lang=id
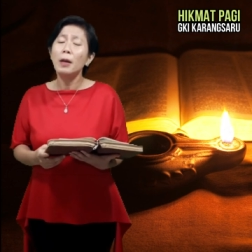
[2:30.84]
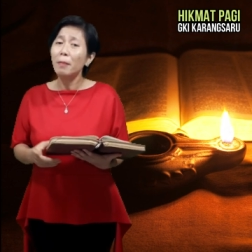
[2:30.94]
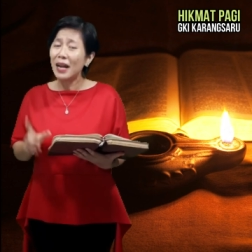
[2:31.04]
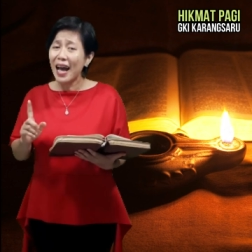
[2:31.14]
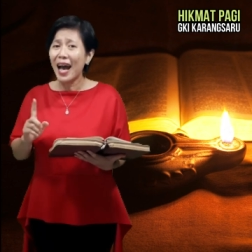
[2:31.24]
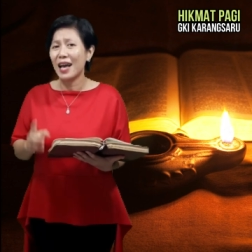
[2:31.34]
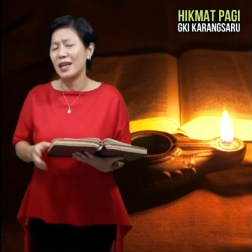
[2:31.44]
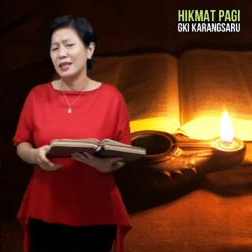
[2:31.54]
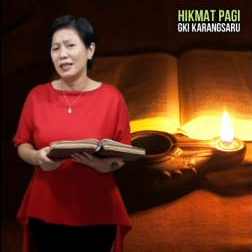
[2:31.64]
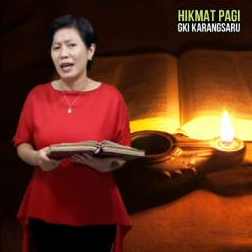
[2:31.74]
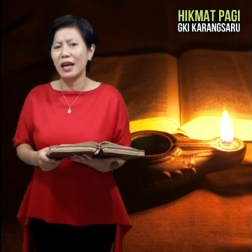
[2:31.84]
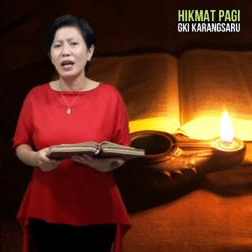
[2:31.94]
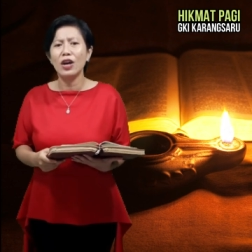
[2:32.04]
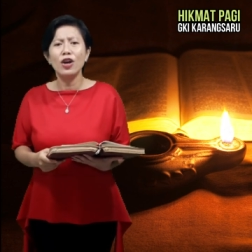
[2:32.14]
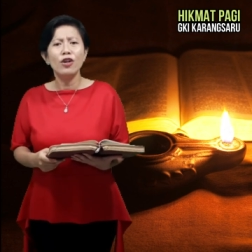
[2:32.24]
Pada akhirnya,
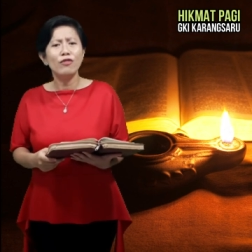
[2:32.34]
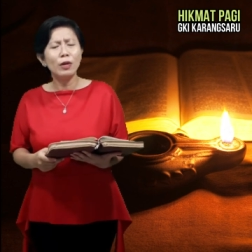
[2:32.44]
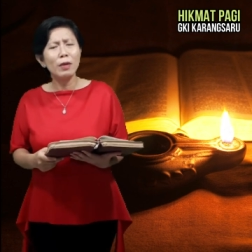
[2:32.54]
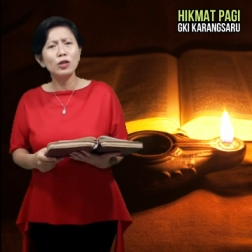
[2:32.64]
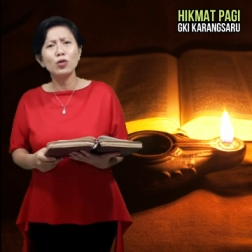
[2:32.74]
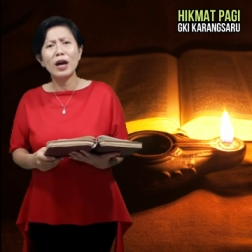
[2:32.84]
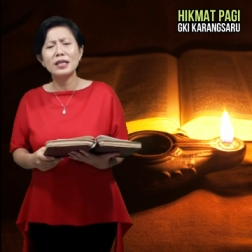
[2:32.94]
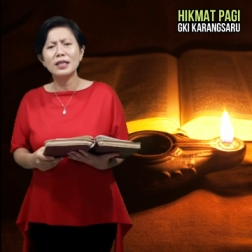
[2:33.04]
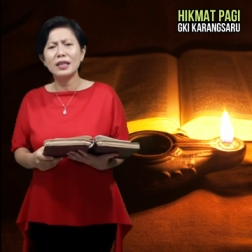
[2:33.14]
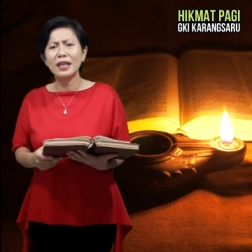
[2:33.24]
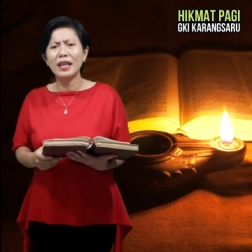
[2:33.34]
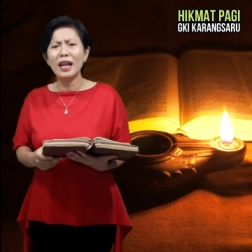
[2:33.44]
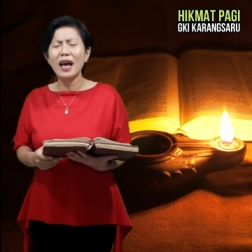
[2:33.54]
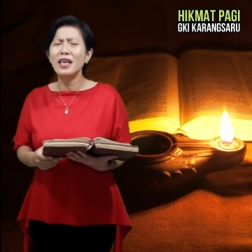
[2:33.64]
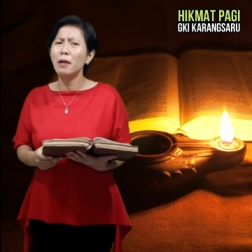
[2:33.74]
firman Tuhan
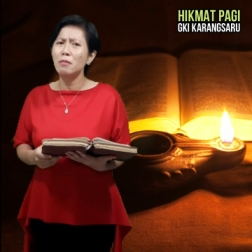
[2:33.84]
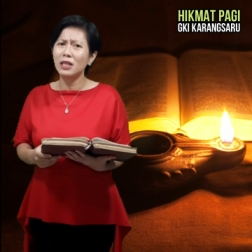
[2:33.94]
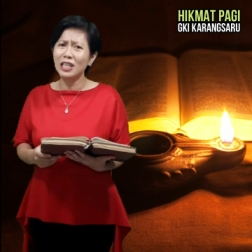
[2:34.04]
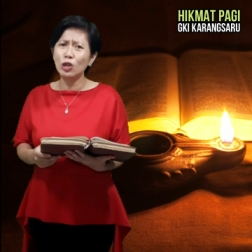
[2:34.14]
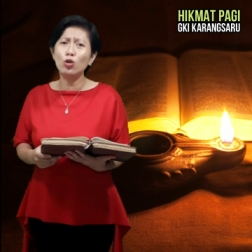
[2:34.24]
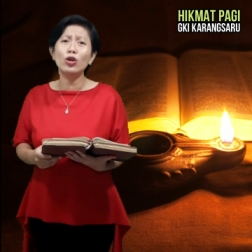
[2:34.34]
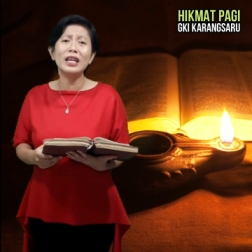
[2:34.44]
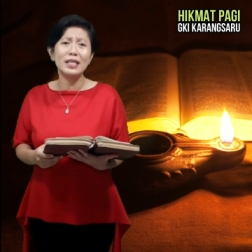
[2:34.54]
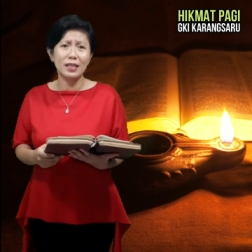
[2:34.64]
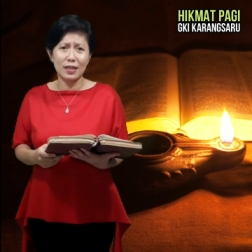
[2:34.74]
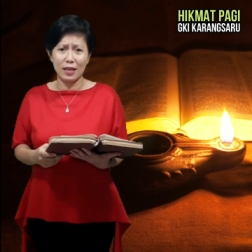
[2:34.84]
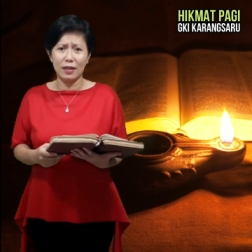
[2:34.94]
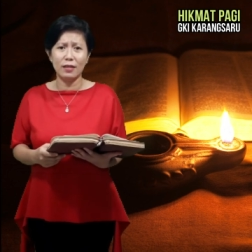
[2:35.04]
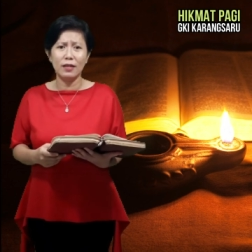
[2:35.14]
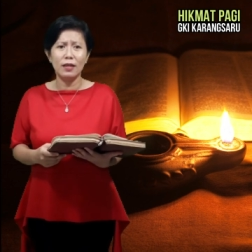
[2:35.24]
sendirilah yang menegur Rizki.